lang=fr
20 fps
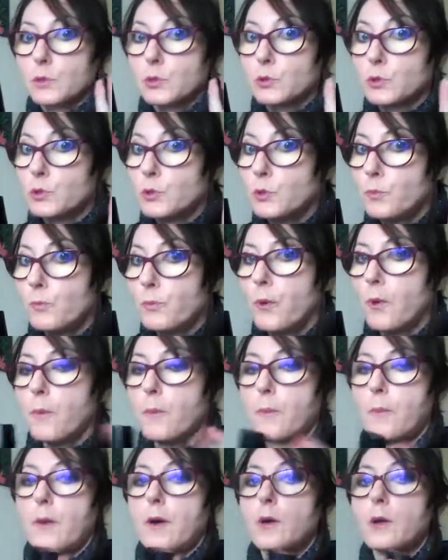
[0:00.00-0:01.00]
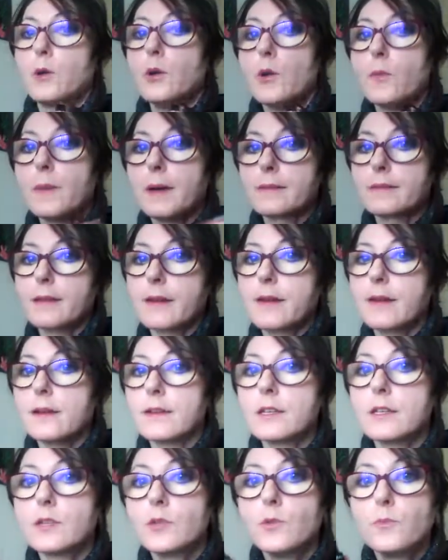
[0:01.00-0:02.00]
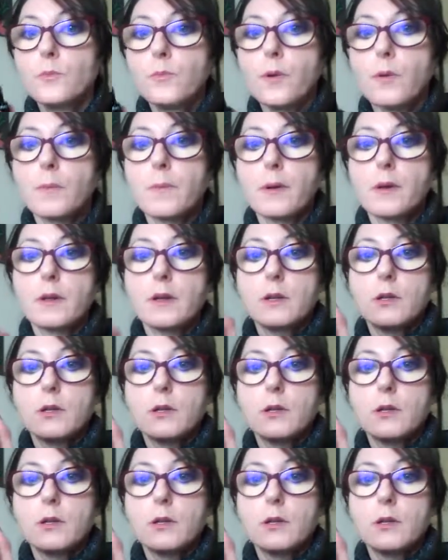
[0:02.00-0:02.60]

deux pompes le matin et deux pompes